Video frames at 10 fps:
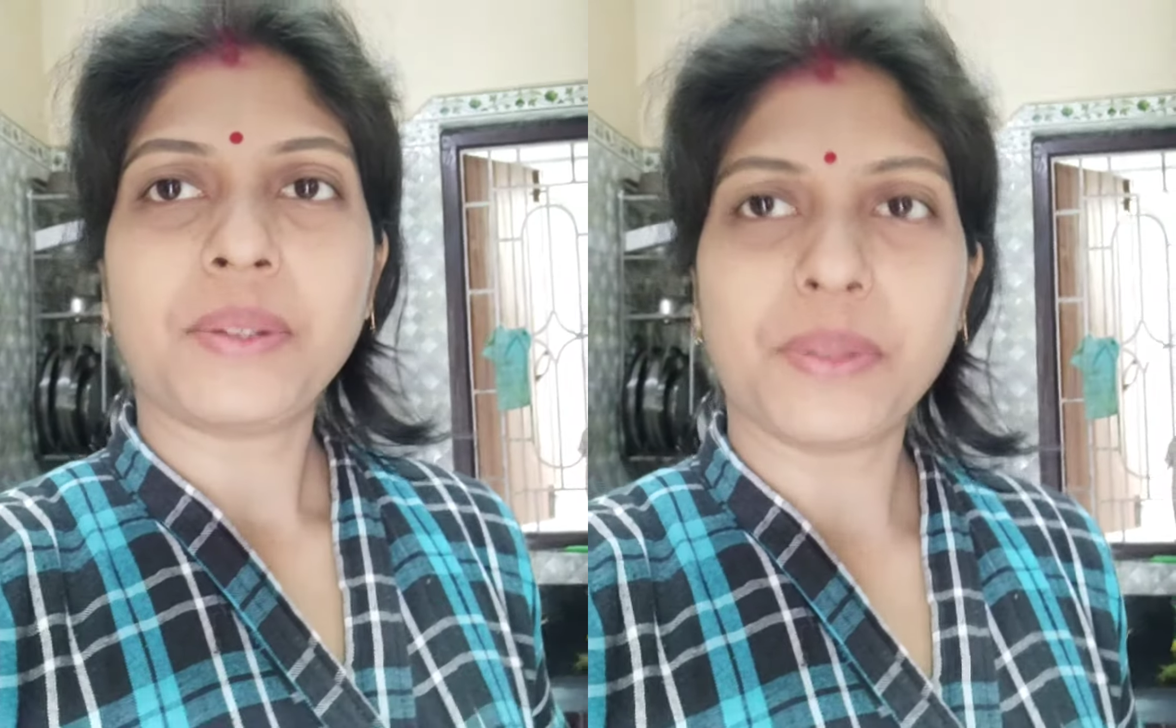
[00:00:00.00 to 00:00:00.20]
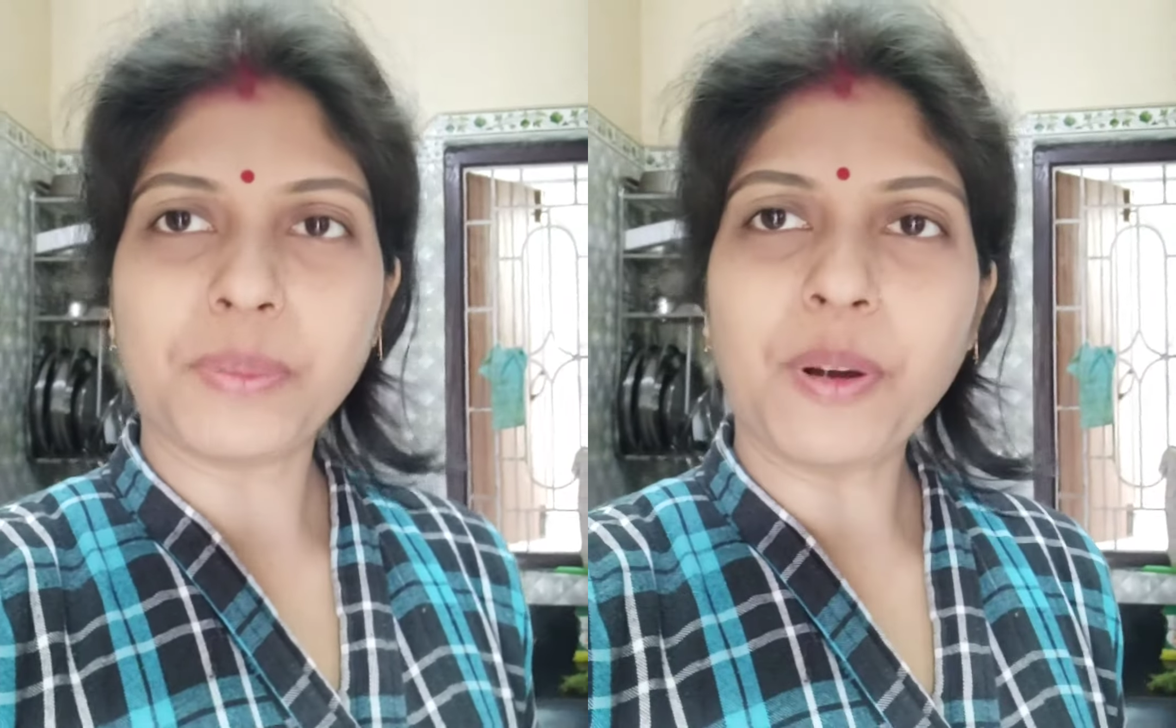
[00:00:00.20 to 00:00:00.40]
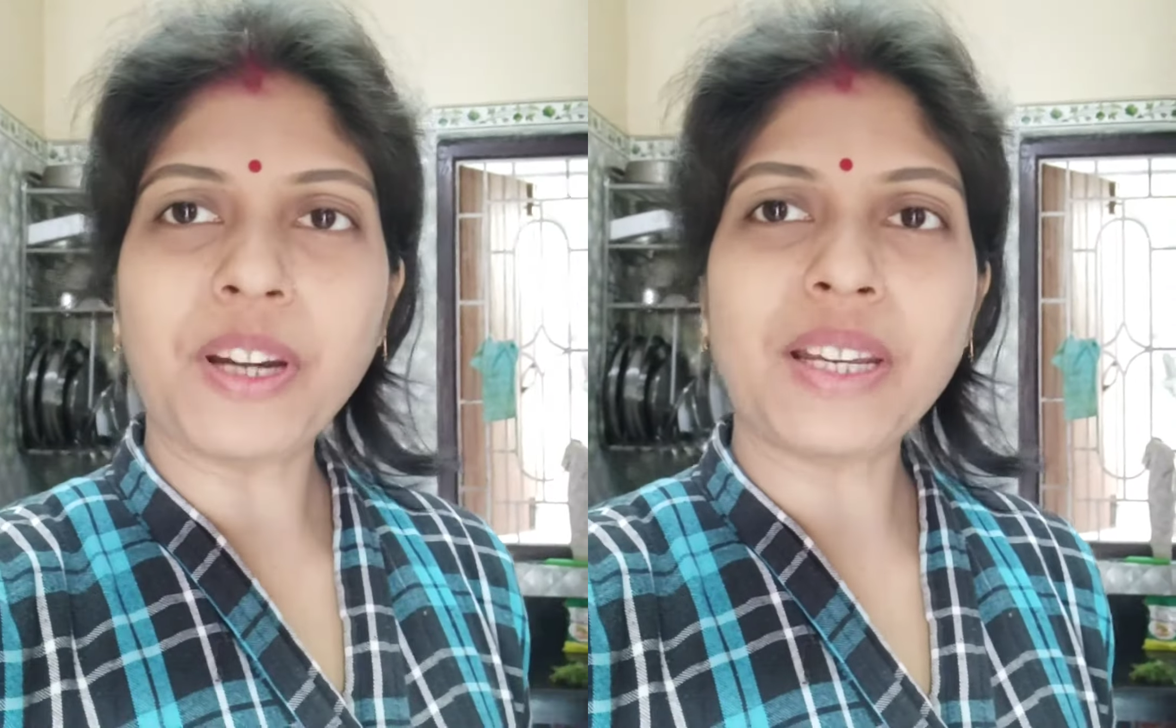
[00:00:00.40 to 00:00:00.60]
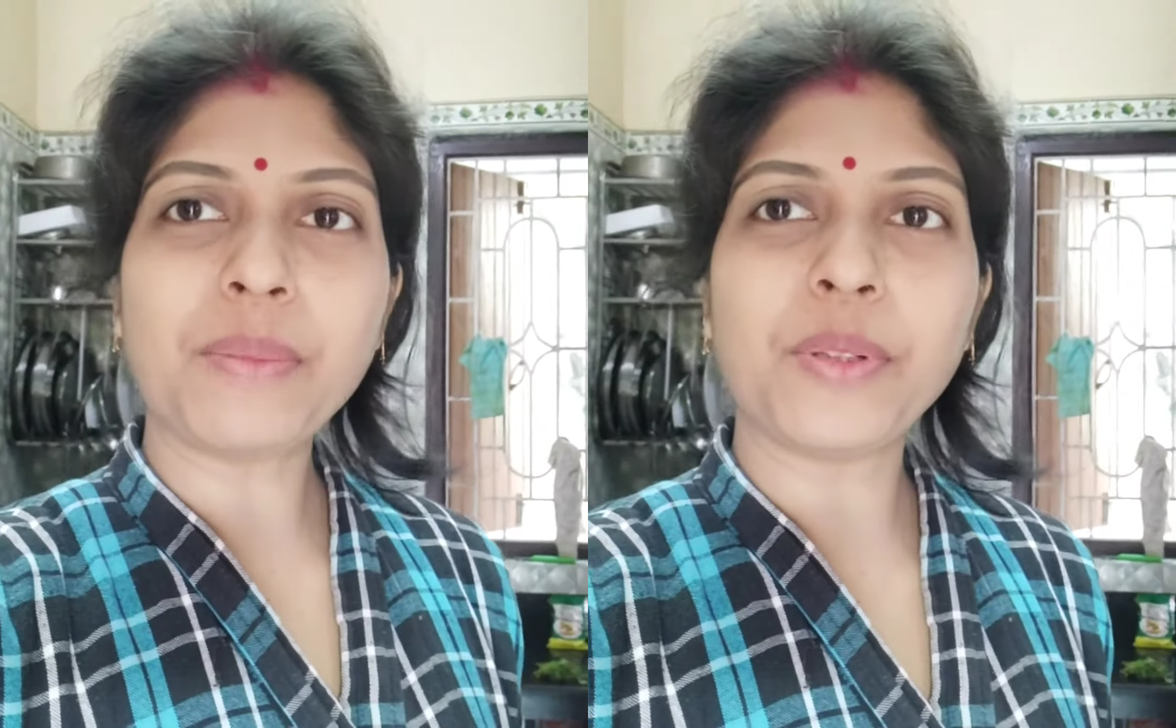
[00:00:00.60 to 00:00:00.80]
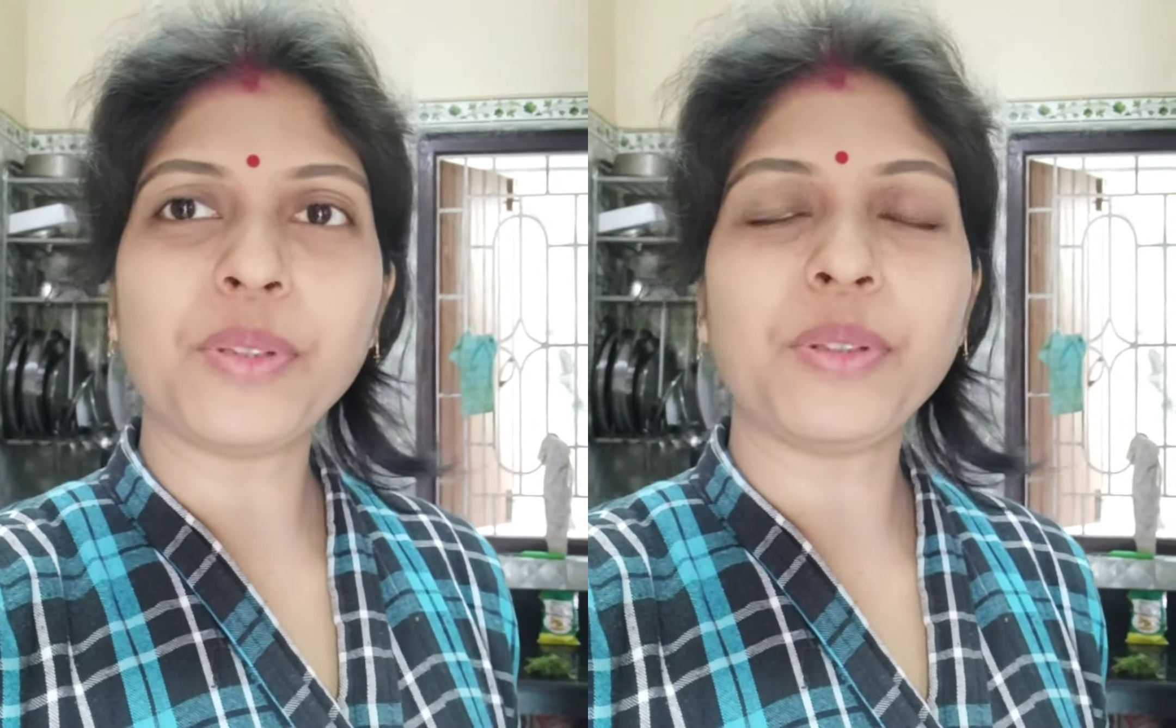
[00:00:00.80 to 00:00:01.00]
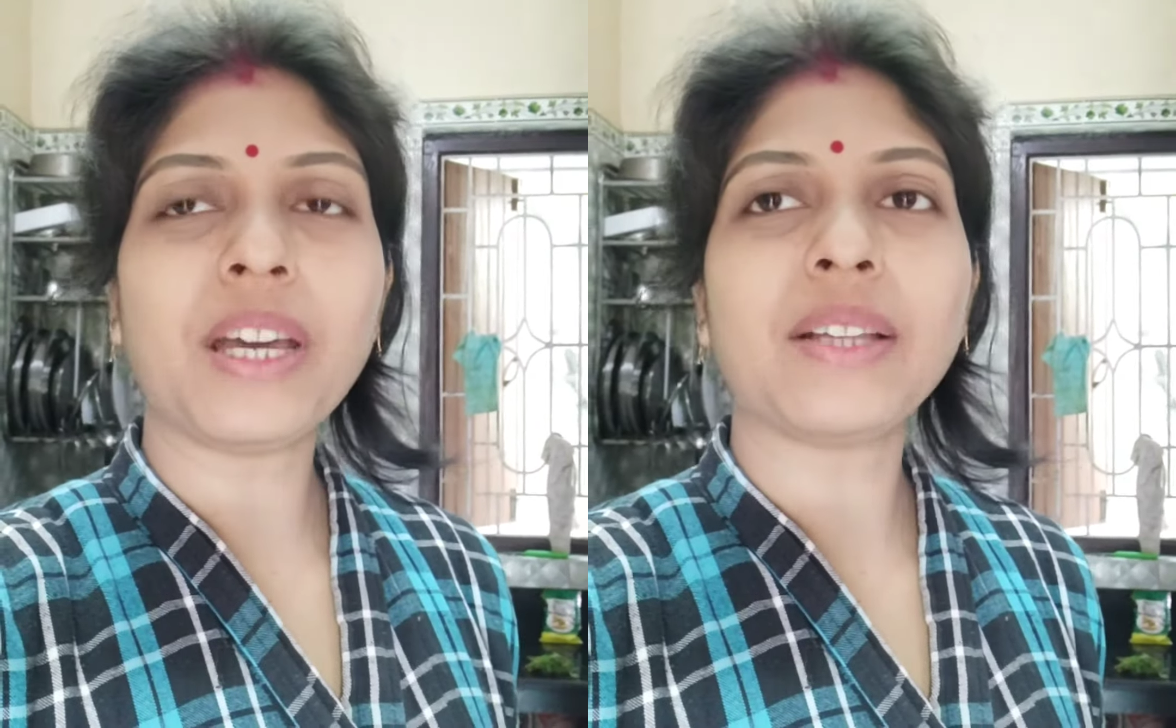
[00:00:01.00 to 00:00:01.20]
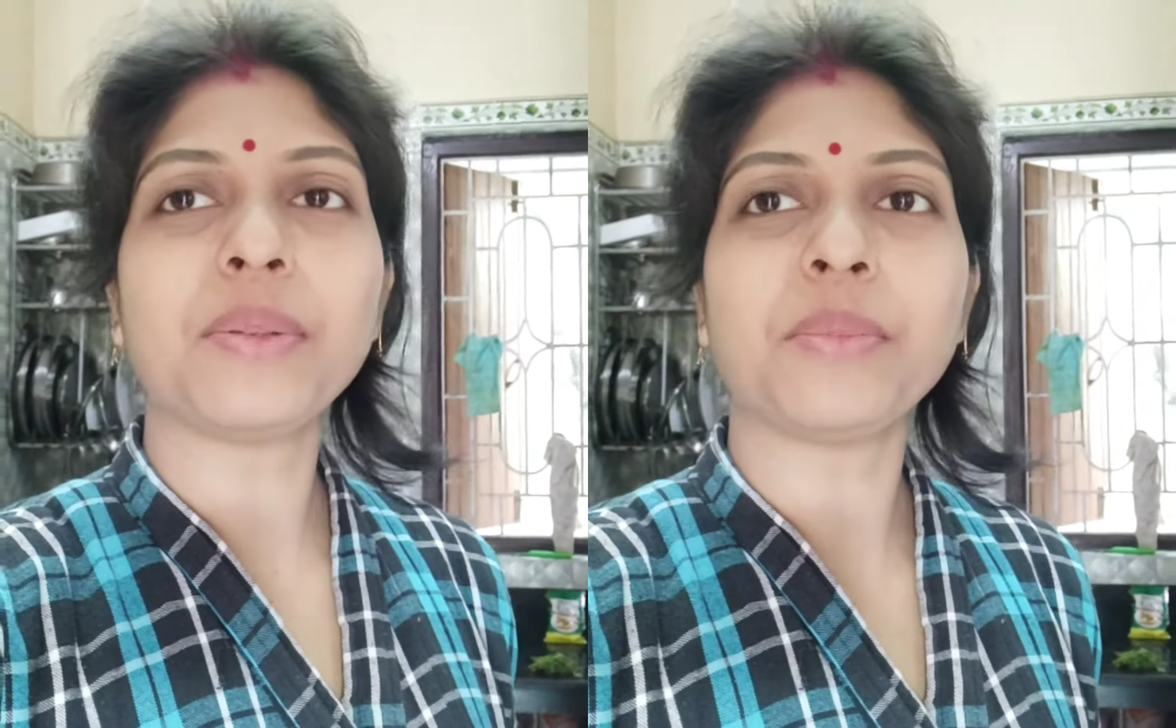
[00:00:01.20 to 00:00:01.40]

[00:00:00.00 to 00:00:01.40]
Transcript: গুড মর্নিং বন্ধুরা